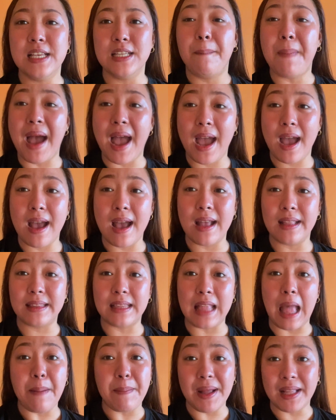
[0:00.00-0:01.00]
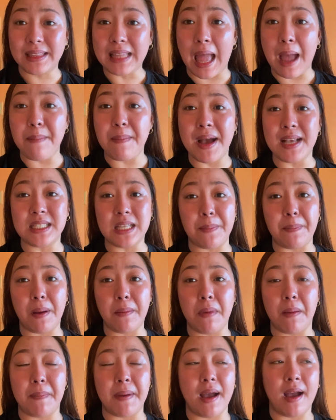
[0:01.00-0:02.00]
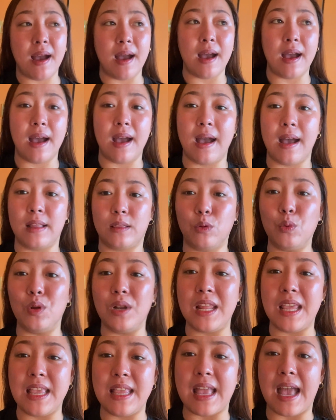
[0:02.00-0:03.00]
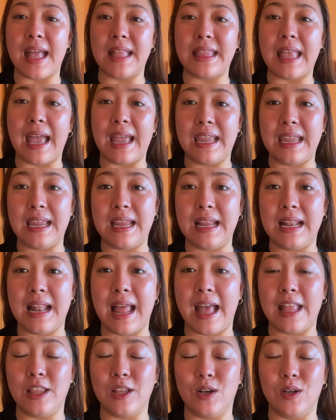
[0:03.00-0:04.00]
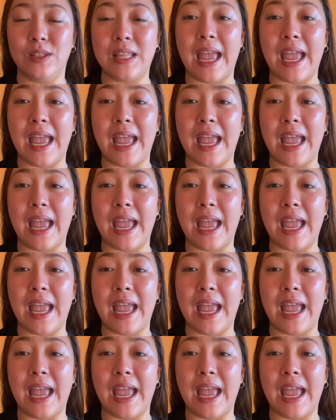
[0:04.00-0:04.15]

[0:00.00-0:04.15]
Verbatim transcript: Ba tamang-tama sa pagpapatuli niya dahil ano,